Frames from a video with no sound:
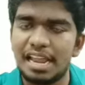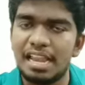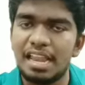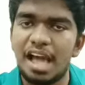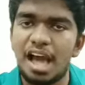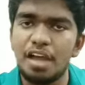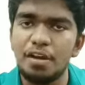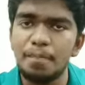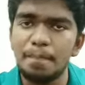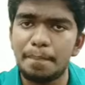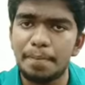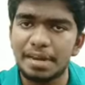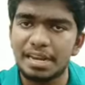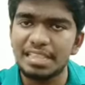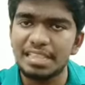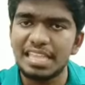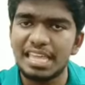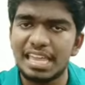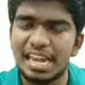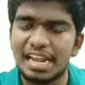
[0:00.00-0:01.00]
எல்லாரும்
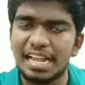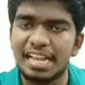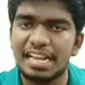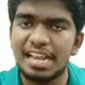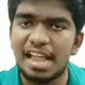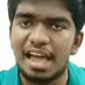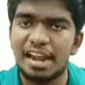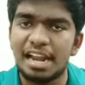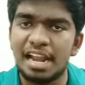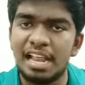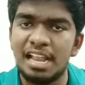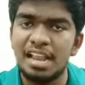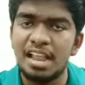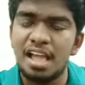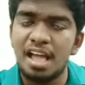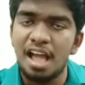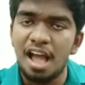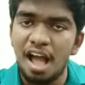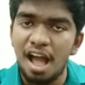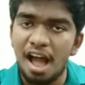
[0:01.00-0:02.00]
பிறந்து இறக்கின்றார்கள்
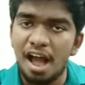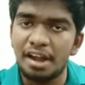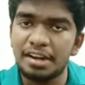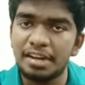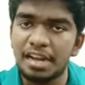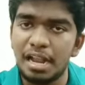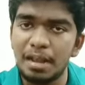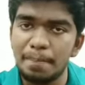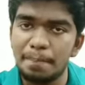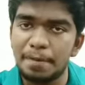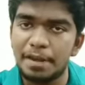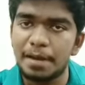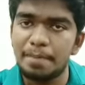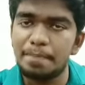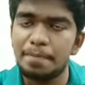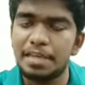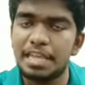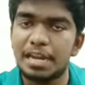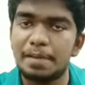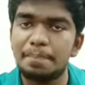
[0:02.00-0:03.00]
ஆனால்
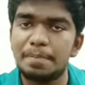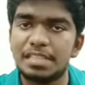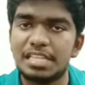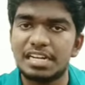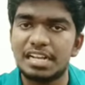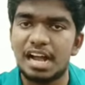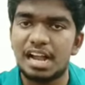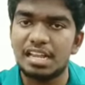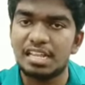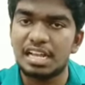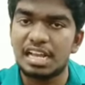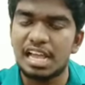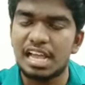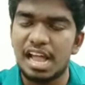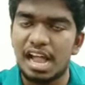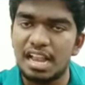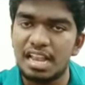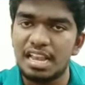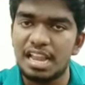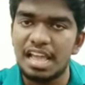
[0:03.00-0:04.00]
பிறப்பு
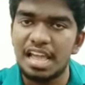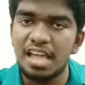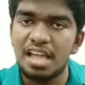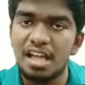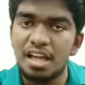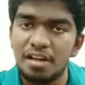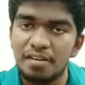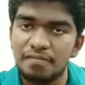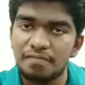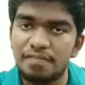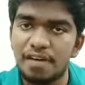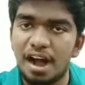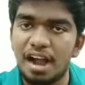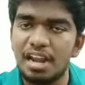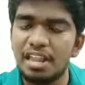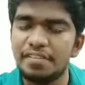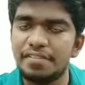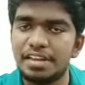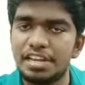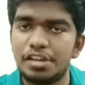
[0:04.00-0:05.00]
இறப்பதற்காக அல்ல
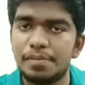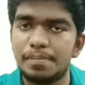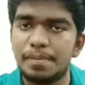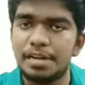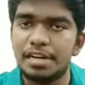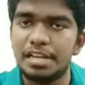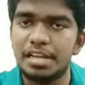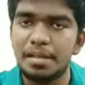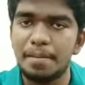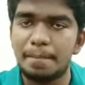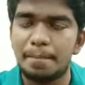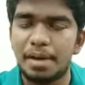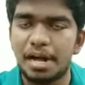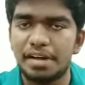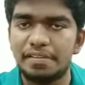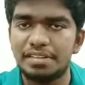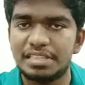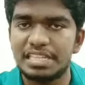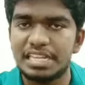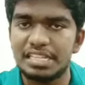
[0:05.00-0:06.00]
வாழ வேண்டும் என்று
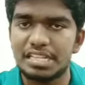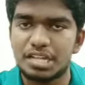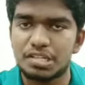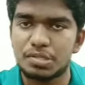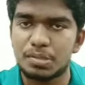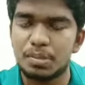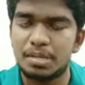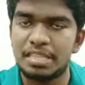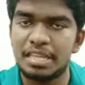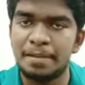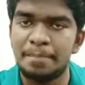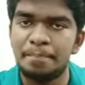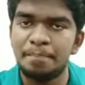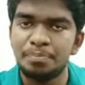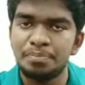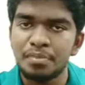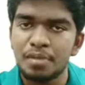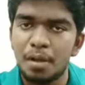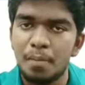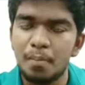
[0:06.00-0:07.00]
பகவத்கீதா சொல்லுது
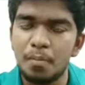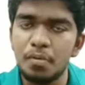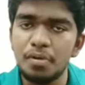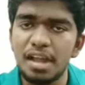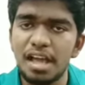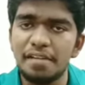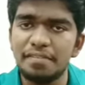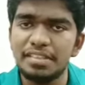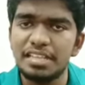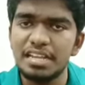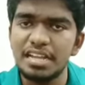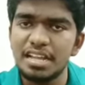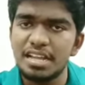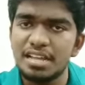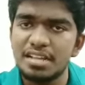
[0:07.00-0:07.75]
மூணாவது